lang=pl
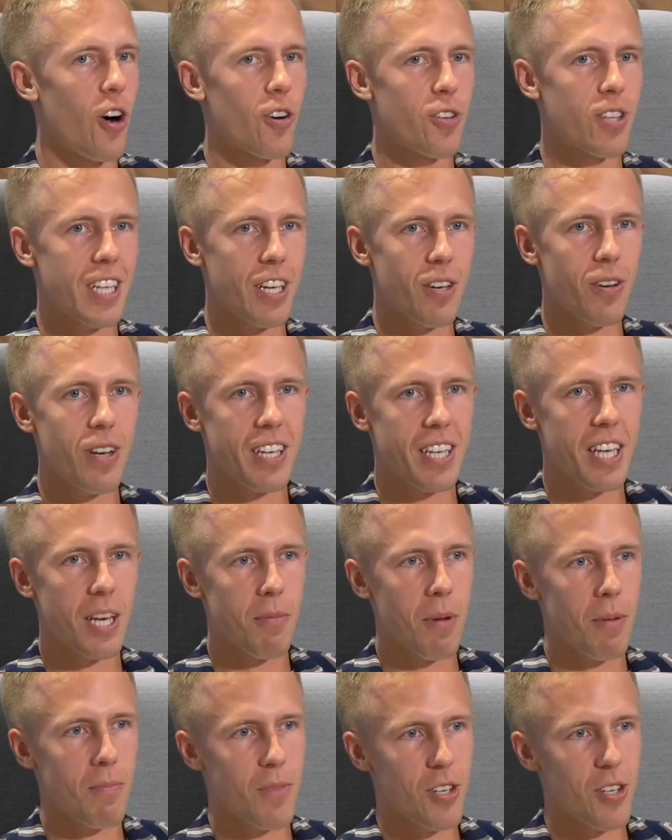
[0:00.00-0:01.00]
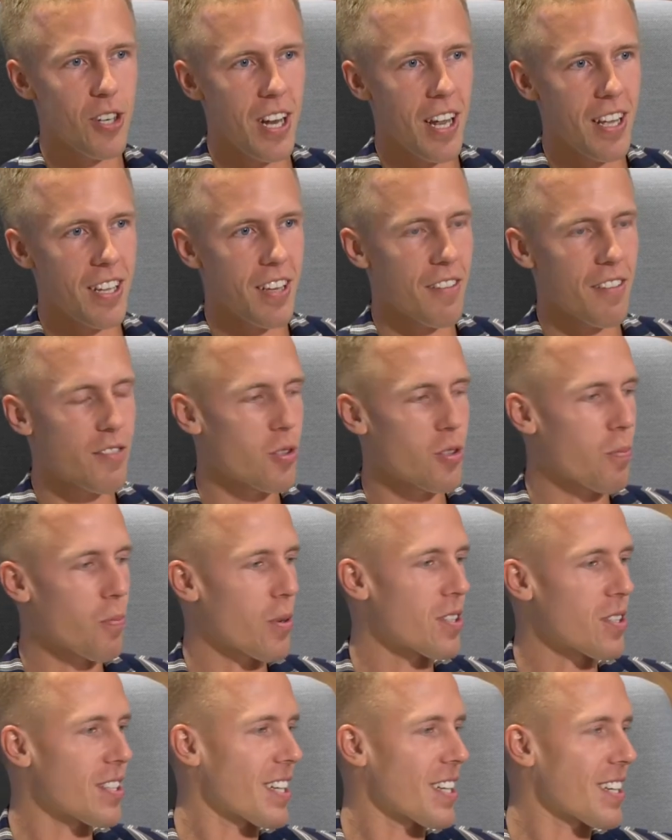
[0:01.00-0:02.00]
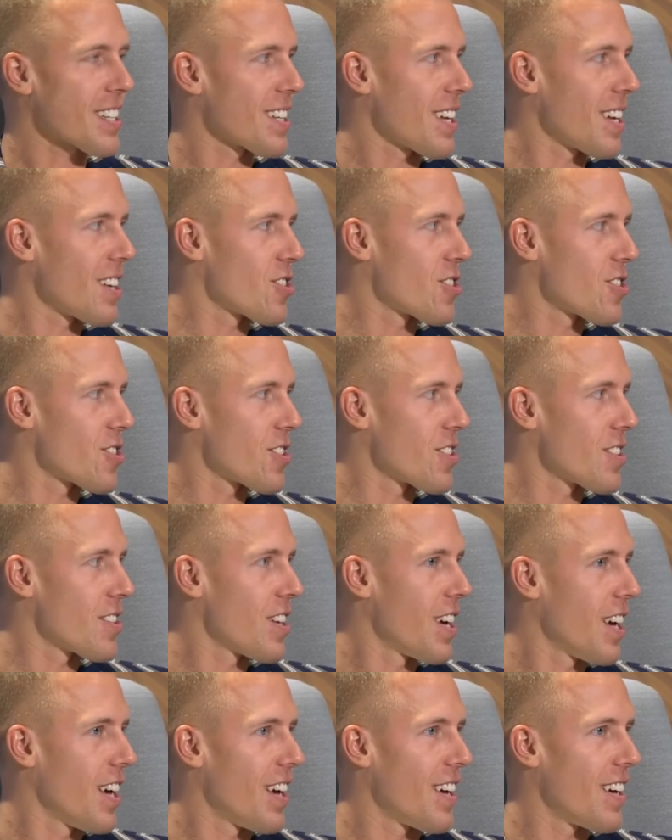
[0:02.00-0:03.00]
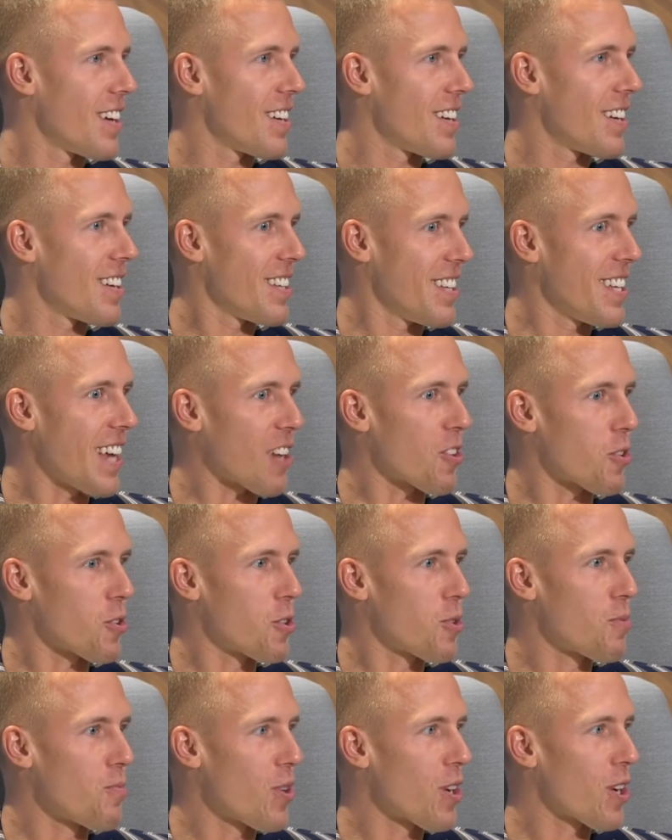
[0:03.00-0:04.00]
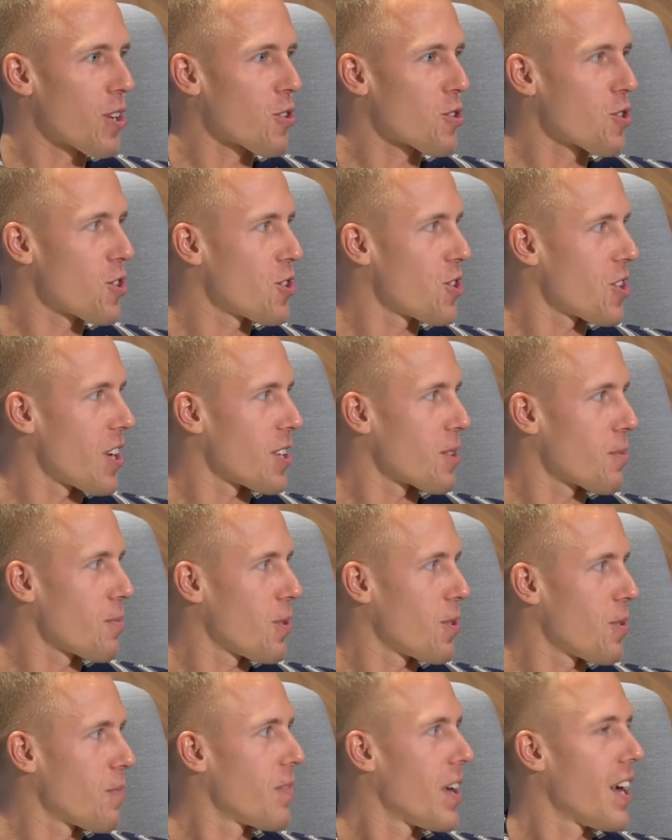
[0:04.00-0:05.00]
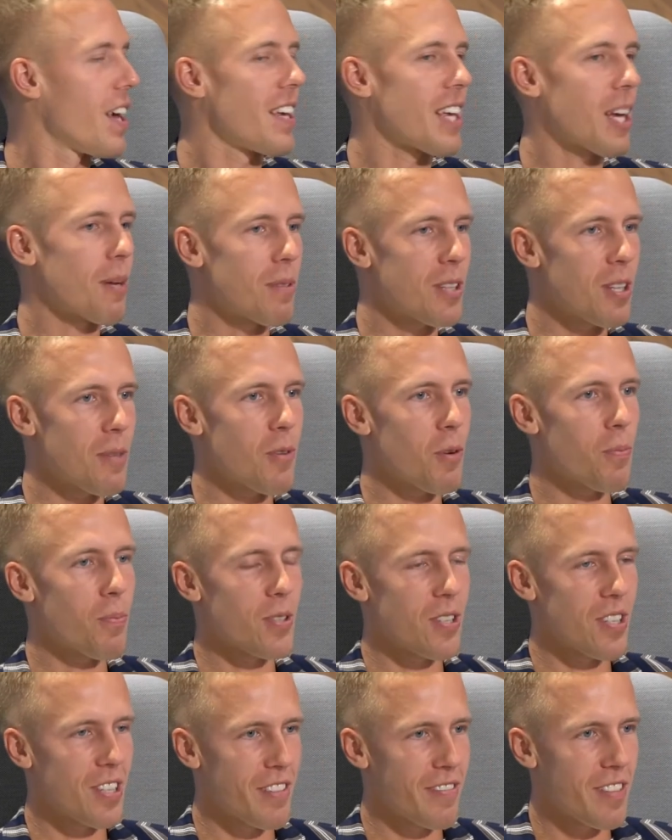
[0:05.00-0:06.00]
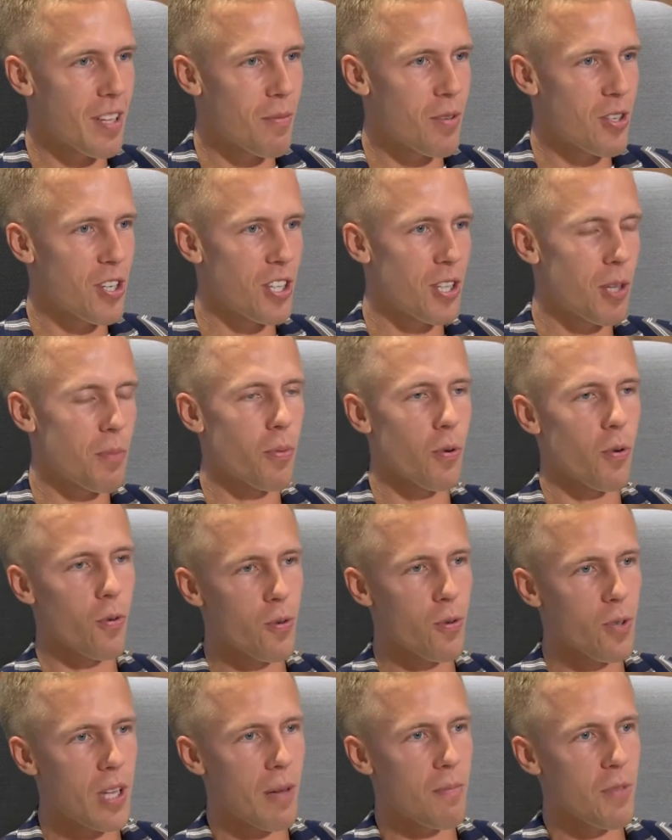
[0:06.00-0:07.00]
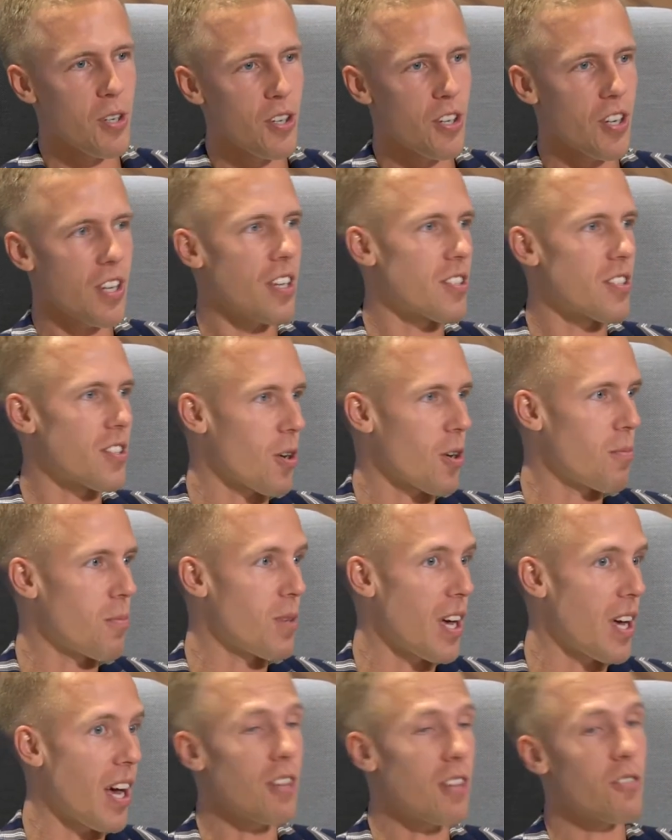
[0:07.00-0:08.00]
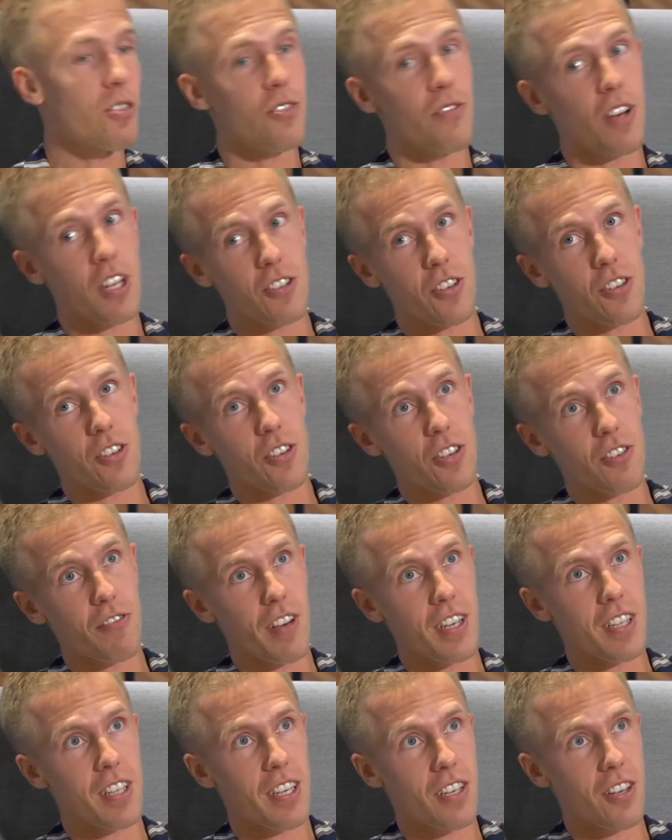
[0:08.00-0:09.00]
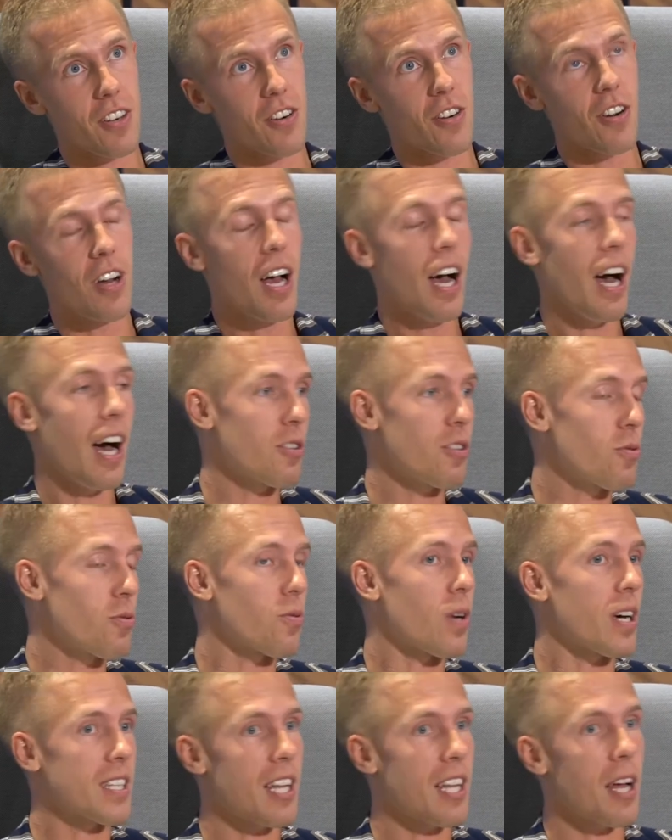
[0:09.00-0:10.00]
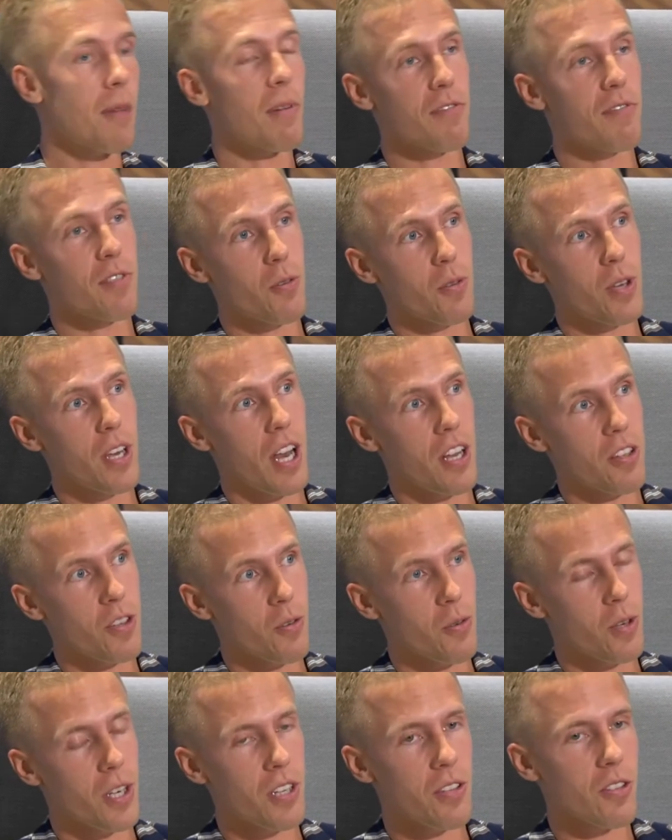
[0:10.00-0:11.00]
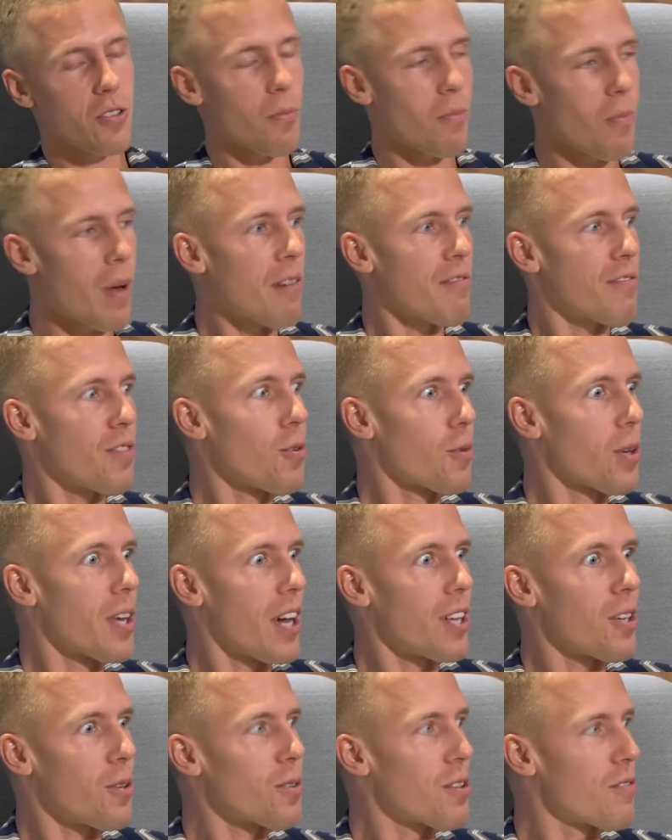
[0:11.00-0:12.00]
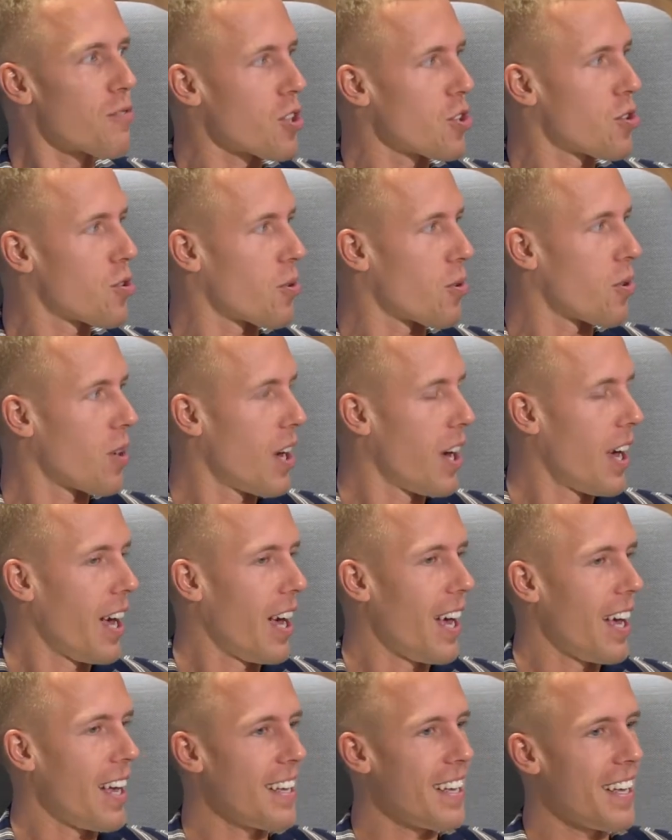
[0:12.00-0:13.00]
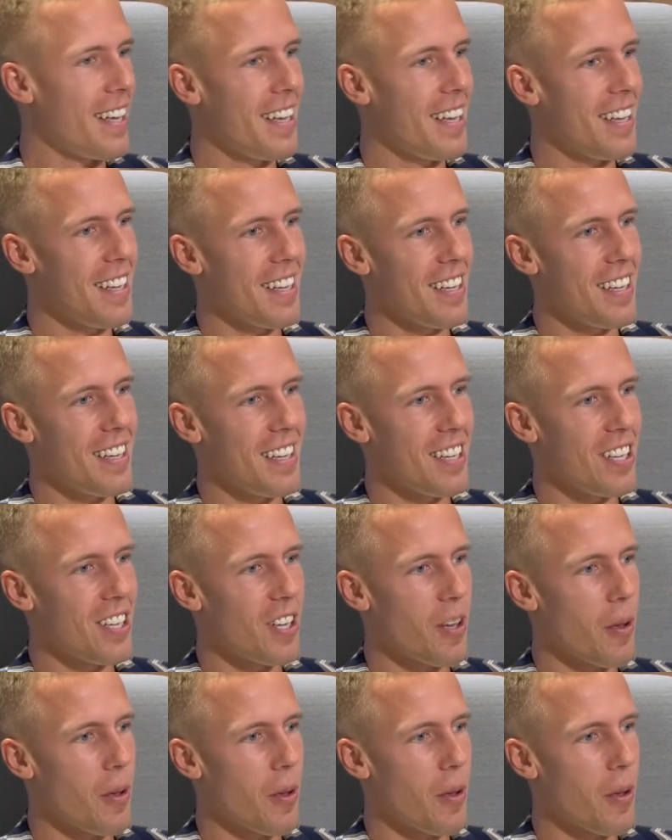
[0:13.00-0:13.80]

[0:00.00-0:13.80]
od tego, jakie ja mam myślenie, w 100% zależy e, jakość mojego życia. No Wszystko. bo jak będę miał pozytywne myśli Dokładnie. typu uda mi się, zrobię, a doświadczę czegoś fajnego, a tu, a tam, a fiołki, aniołki, no to mam fiołki, aniołki w życiu. I... O czym